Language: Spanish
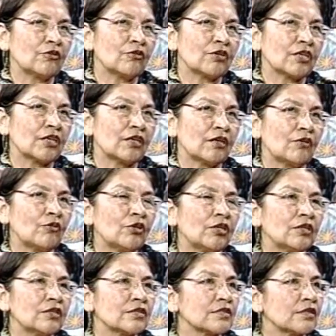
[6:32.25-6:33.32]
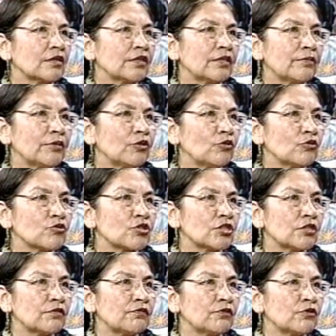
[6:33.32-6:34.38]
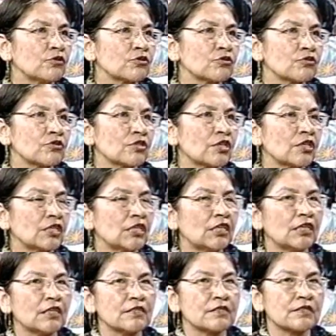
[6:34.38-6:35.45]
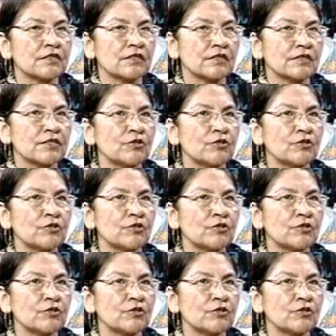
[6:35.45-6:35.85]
lo que ahora le están llamando los científicos sociales las eh,